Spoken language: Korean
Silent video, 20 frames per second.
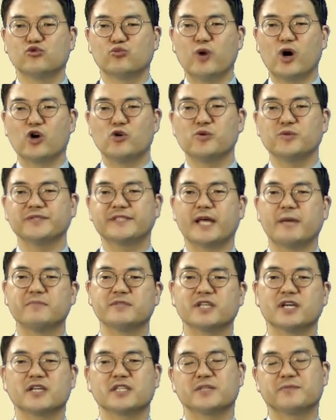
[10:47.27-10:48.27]
누가고음
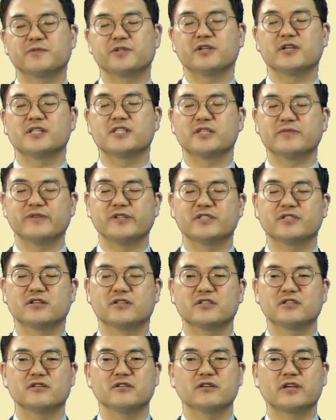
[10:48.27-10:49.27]
3장 10절에
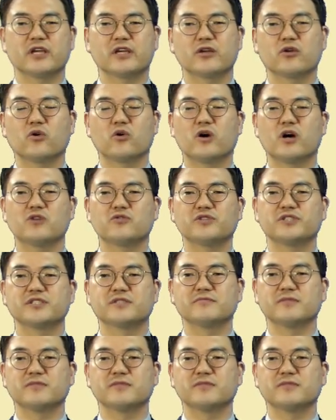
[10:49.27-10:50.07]
11절은 이렇게 기록하고